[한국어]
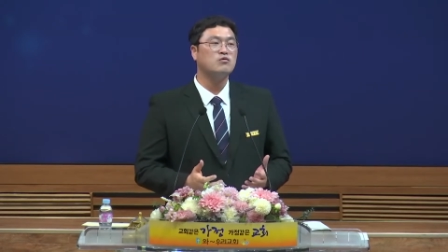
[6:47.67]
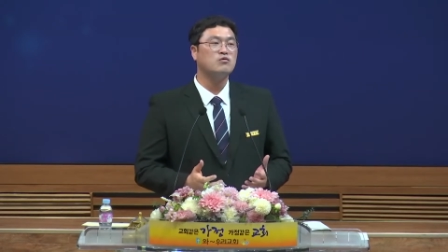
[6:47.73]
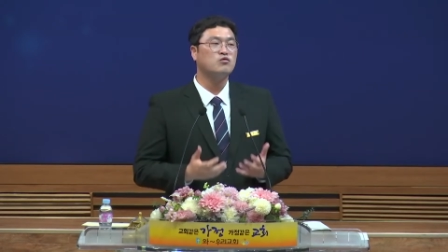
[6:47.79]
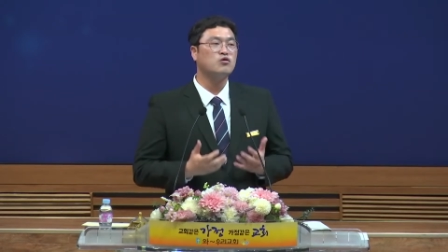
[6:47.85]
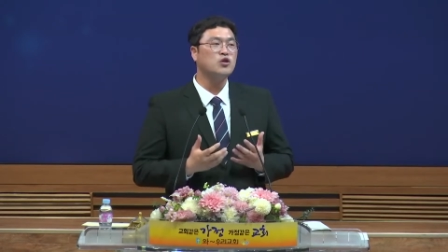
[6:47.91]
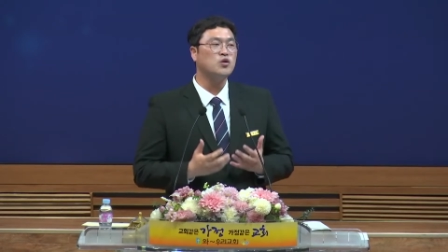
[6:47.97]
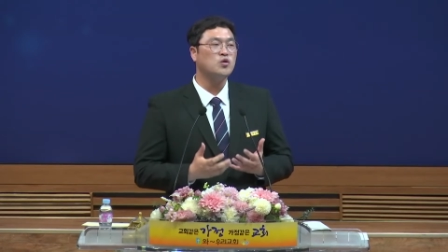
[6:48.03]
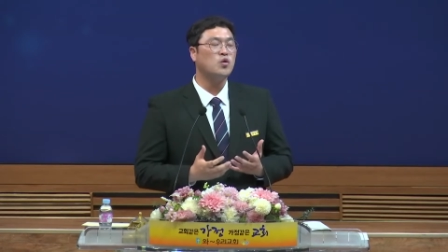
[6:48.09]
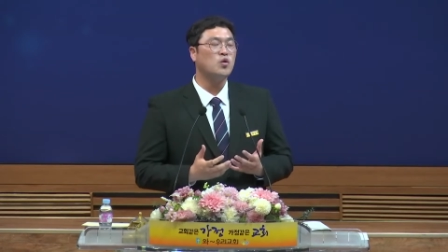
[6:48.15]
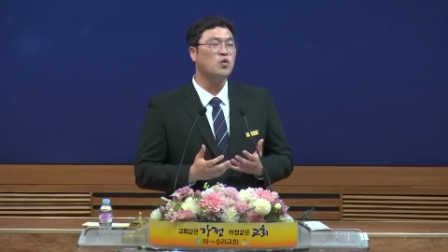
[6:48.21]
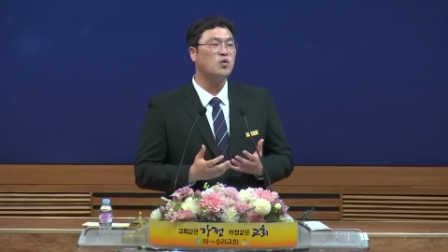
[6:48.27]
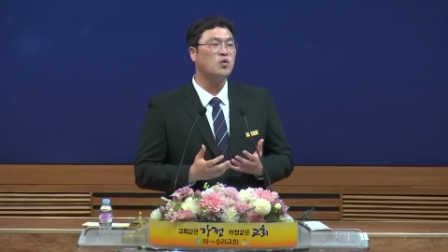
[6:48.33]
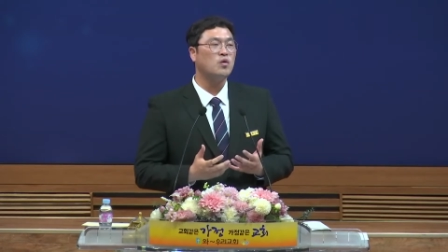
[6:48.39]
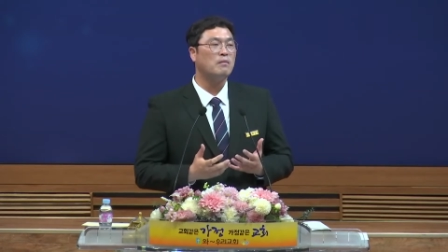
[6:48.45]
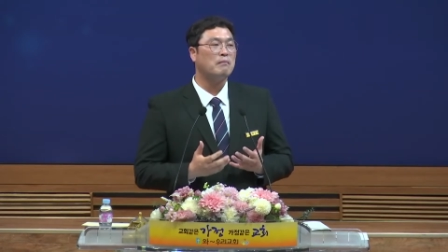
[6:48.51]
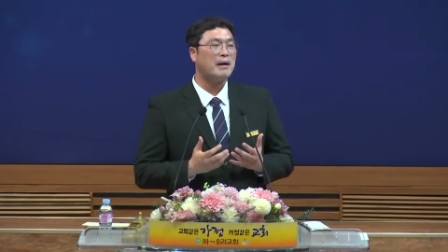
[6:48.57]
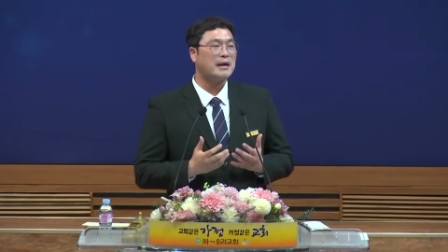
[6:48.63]

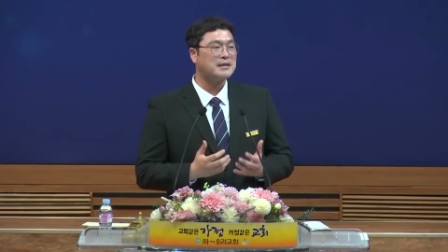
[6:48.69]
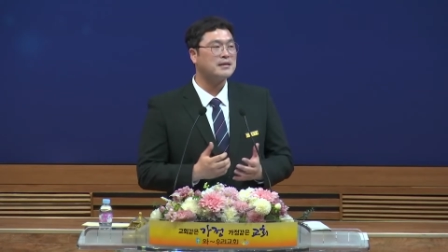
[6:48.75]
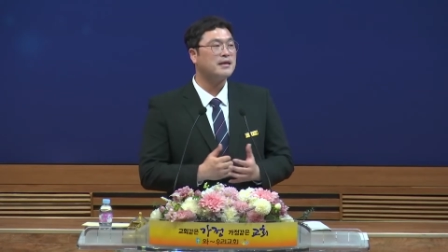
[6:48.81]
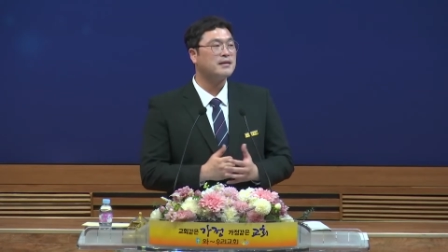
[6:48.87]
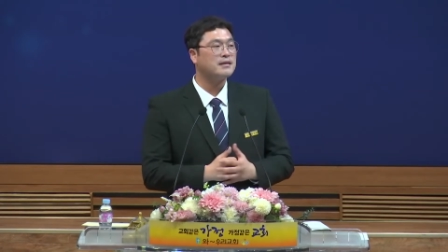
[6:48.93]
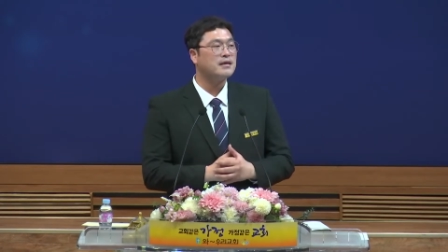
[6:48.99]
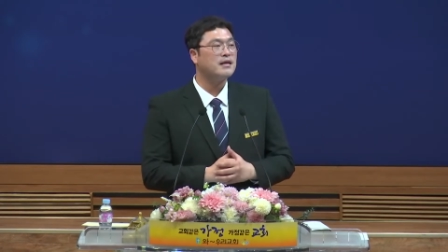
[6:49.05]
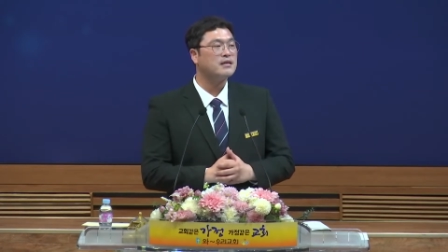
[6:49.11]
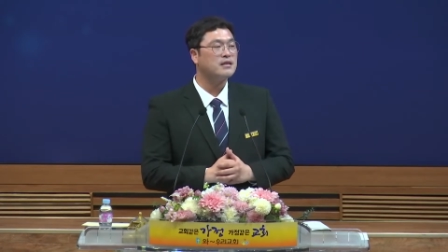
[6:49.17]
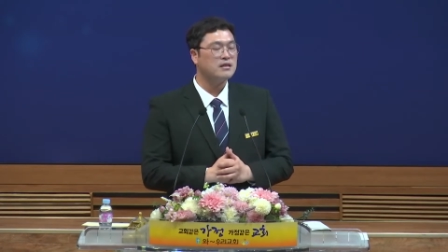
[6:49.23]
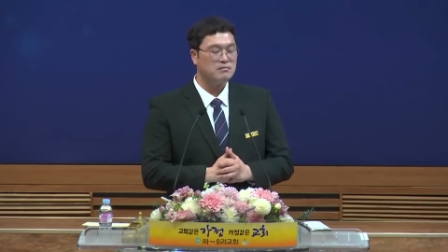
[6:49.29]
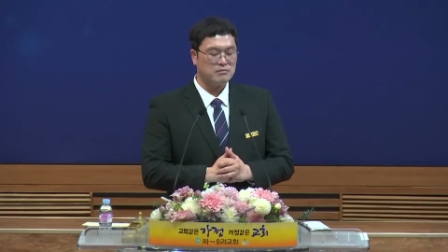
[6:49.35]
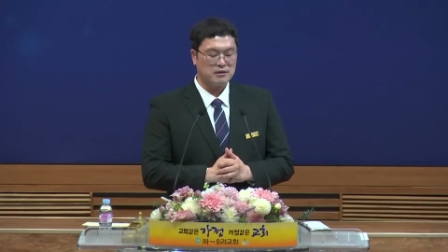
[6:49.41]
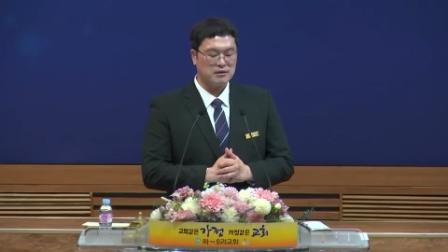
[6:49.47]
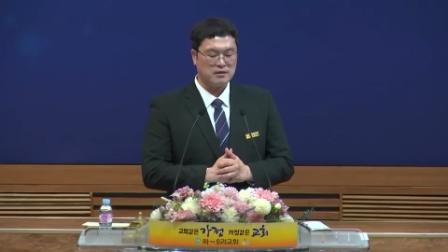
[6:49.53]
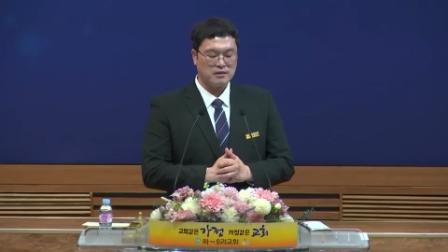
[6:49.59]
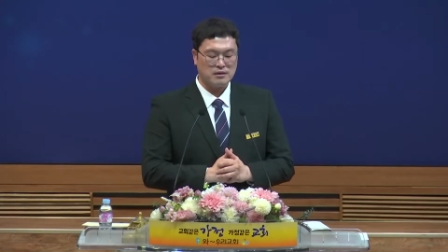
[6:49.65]
우리도
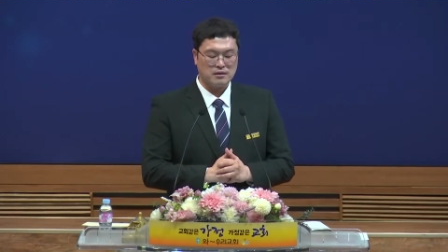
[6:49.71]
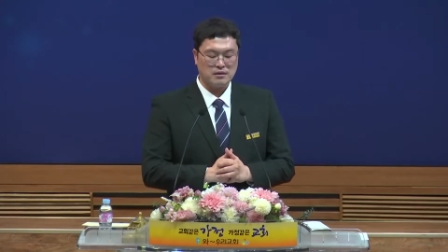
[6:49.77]
마찬가지입니다.